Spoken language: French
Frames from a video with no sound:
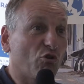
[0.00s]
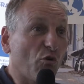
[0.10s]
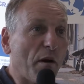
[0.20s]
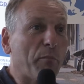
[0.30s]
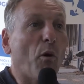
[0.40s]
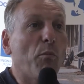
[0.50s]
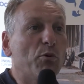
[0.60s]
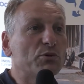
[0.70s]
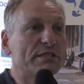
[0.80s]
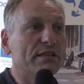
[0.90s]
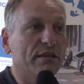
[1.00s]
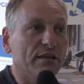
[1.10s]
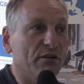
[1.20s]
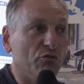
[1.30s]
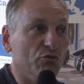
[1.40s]
Donc on m'a
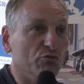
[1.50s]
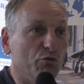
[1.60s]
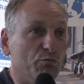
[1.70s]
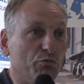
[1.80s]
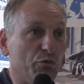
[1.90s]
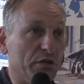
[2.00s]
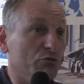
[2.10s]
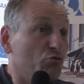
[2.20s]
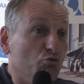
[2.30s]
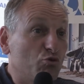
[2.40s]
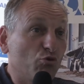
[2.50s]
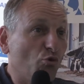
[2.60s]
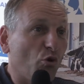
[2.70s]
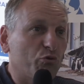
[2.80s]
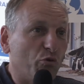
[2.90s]
proposé euh, depuis
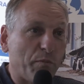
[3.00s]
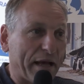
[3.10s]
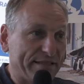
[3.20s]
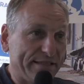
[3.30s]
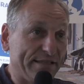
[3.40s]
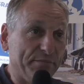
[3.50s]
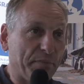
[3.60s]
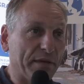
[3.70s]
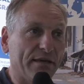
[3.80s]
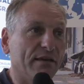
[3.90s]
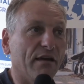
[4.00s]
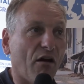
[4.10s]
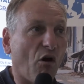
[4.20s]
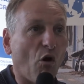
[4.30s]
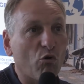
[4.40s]
toujours de participer
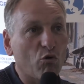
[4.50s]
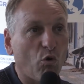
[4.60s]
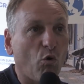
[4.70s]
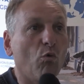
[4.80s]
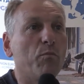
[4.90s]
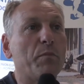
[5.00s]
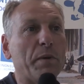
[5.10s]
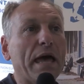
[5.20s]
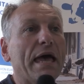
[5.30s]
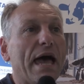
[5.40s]
en groupe